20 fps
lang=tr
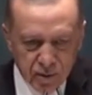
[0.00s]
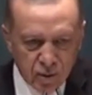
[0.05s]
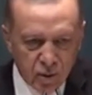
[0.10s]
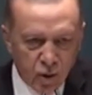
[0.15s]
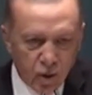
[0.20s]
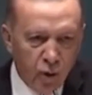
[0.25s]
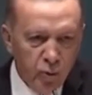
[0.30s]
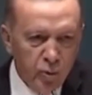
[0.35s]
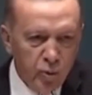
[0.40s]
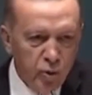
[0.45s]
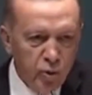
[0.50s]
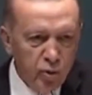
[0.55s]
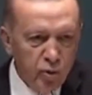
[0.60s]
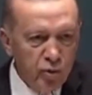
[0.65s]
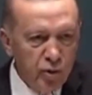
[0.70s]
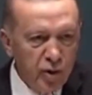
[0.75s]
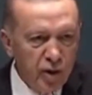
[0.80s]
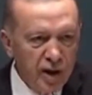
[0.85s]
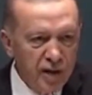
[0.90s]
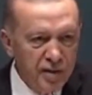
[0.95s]

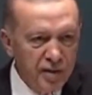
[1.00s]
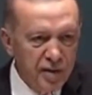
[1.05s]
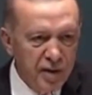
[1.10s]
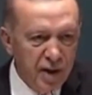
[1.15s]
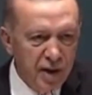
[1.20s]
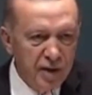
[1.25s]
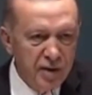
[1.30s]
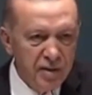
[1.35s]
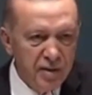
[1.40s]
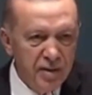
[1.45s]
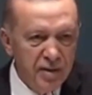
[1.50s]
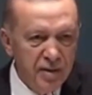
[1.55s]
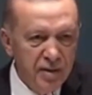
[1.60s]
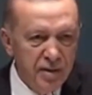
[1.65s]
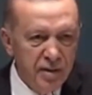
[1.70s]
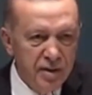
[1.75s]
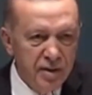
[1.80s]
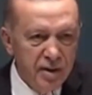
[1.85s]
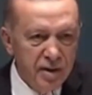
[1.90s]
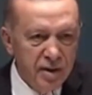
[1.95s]
Öbürünün derdi ne?
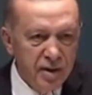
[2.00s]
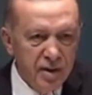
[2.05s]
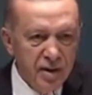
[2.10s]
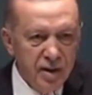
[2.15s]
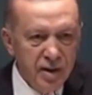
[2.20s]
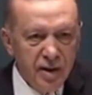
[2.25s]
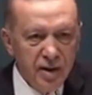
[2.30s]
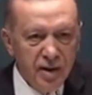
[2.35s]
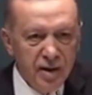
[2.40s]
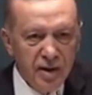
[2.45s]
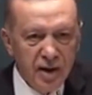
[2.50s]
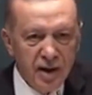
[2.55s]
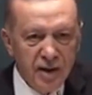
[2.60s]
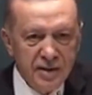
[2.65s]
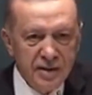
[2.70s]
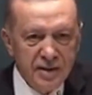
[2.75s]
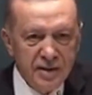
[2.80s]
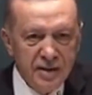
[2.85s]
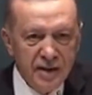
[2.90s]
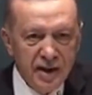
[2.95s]
E,
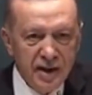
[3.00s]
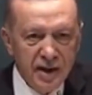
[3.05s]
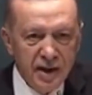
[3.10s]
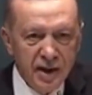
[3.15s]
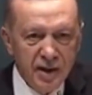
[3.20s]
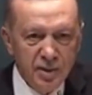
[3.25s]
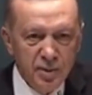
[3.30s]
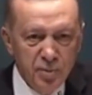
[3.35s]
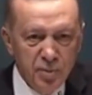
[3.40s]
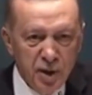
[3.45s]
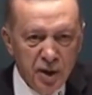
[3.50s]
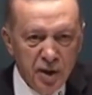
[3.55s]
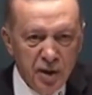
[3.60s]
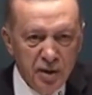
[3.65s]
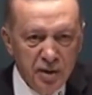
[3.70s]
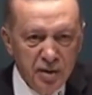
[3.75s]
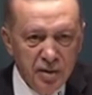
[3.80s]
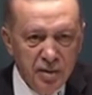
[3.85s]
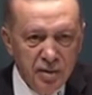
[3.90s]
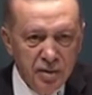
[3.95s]
hazine
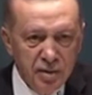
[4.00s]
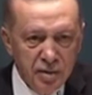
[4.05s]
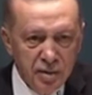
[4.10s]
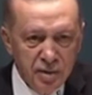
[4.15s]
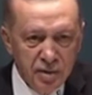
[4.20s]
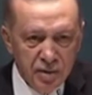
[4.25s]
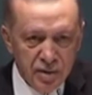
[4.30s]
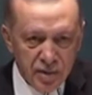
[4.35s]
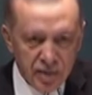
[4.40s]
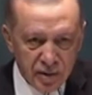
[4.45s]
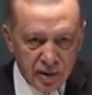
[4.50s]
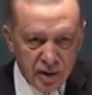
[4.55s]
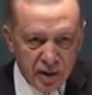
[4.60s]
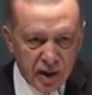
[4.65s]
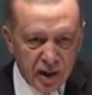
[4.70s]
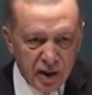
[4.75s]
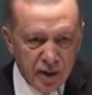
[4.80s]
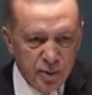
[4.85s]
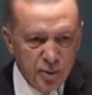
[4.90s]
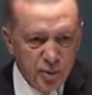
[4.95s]
yardımları
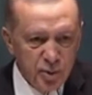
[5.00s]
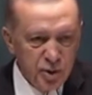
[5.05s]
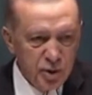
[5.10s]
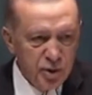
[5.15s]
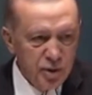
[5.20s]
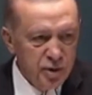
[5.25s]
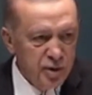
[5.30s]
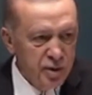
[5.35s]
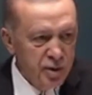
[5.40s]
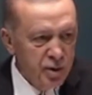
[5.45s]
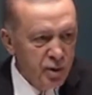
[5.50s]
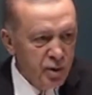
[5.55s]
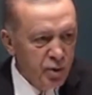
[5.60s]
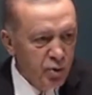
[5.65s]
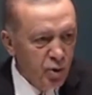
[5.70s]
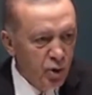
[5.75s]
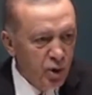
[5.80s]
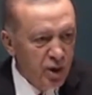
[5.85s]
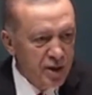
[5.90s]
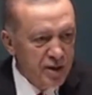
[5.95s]
azmış.
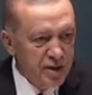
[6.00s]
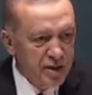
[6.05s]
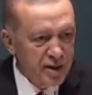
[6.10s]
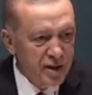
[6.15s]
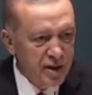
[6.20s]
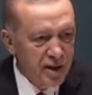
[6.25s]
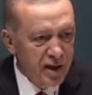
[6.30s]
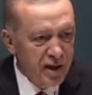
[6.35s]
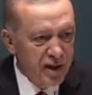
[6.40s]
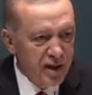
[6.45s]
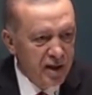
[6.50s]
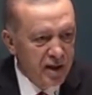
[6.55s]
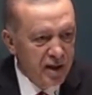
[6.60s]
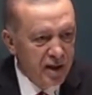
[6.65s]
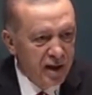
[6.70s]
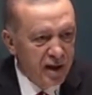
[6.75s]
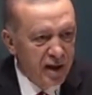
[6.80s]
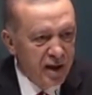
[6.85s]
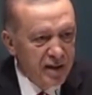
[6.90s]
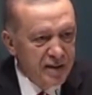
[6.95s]
Dolayısıyla
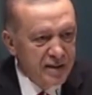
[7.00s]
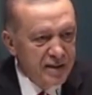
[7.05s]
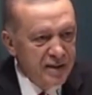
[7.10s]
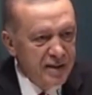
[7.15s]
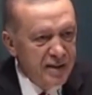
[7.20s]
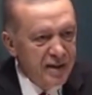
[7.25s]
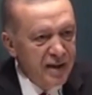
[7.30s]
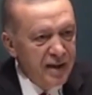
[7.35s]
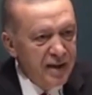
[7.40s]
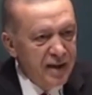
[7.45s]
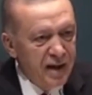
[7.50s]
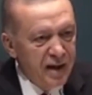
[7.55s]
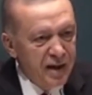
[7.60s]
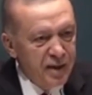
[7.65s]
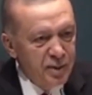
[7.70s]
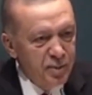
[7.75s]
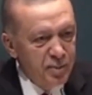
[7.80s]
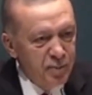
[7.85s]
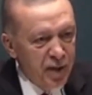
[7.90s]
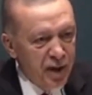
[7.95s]
hazine
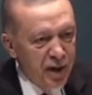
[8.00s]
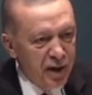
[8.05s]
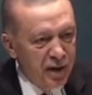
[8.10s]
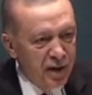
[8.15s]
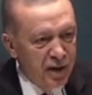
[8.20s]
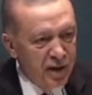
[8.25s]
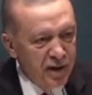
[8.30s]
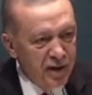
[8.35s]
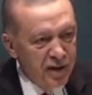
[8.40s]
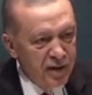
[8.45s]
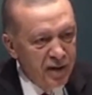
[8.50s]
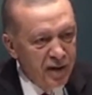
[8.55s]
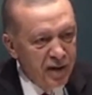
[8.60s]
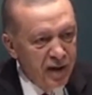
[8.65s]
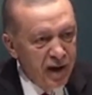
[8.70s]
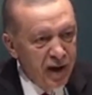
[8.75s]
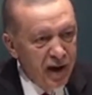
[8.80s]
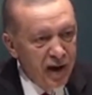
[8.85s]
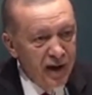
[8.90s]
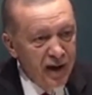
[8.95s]
yardımlarını
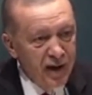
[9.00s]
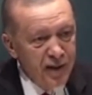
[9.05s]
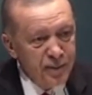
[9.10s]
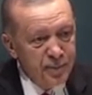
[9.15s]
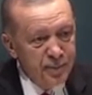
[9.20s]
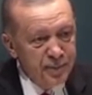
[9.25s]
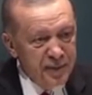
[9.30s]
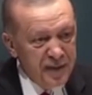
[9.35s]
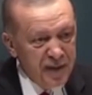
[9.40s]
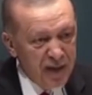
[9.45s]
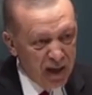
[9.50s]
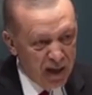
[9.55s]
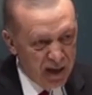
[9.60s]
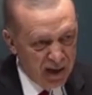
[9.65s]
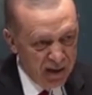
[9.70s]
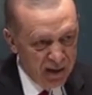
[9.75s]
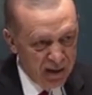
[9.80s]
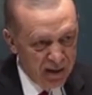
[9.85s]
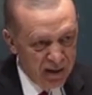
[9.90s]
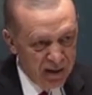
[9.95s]
en az bire
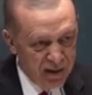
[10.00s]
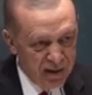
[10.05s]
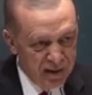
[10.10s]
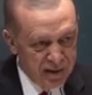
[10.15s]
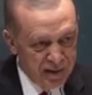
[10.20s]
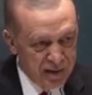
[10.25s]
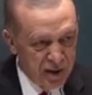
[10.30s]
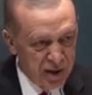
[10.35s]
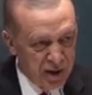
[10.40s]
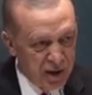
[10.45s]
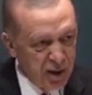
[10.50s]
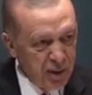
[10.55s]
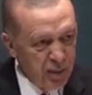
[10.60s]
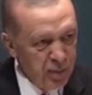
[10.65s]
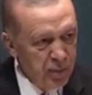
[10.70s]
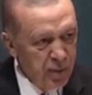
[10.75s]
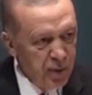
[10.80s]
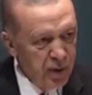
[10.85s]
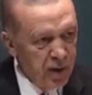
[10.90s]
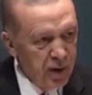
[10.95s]
çekip
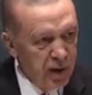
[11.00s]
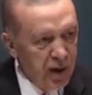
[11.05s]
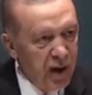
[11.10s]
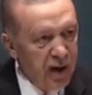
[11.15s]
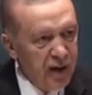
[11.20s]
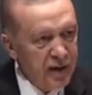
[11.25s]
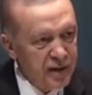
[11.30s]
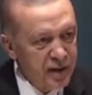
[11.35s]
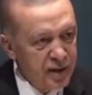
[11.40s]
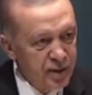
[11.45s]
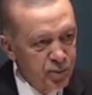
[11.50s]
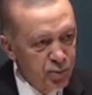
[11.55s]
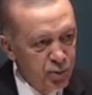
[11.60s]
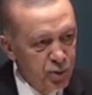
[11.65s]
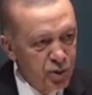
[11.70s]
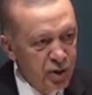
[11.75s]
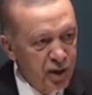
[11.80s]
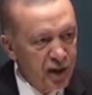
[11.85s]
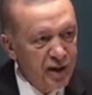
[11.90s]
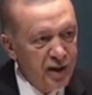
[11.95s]
herkes
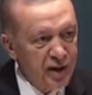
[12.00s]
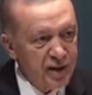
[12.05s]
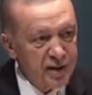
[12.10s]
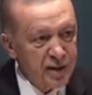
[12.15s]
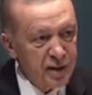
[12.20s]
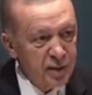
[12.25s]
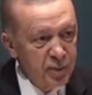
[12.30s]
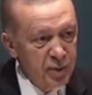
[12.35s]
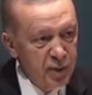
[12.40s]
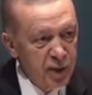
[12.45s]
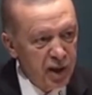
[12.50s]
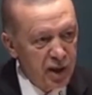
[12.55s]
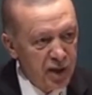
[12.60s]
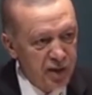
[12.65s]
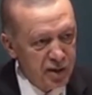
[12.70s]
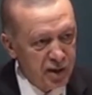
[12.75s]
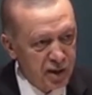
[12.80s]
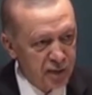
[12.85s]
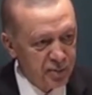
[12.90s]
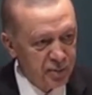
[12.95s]
buradan nasibini
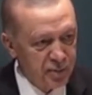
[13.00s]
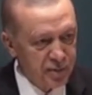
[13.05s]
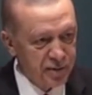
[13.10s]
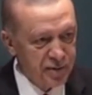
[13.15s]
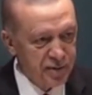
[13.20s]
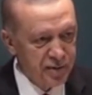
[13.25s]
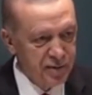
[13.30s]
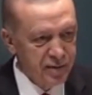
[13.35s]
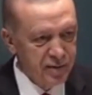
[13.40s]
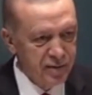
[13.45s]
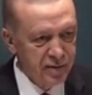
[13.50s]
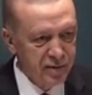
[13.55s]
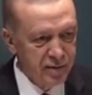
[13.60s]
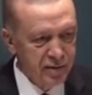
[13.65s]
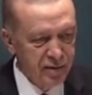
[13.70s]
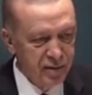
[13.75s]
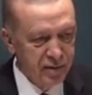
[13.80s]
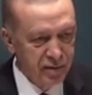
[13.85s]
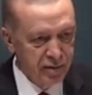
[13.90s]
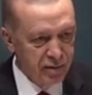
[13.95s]
alacakmış.
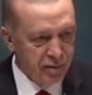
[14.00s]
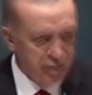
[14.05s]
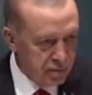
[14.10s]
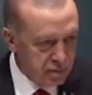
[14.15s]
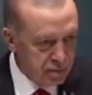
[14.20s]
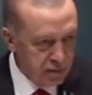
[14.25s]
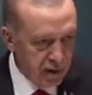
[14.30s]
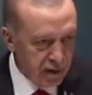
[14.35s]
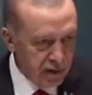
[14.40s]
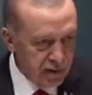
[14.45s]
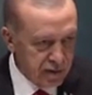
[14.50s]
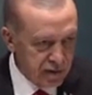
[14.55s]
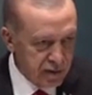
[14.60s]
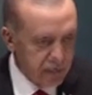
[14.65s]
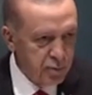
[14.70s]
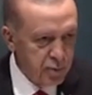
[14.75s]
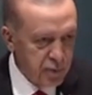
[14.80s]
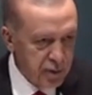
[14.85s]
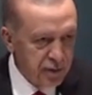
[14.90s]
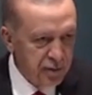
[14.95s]

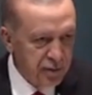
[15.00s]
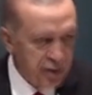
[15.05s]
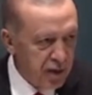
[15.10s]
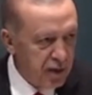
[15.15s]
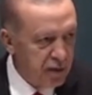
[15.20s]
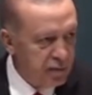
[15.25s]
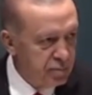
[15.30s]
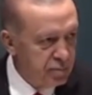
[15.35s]
Herkese bir şey verelim.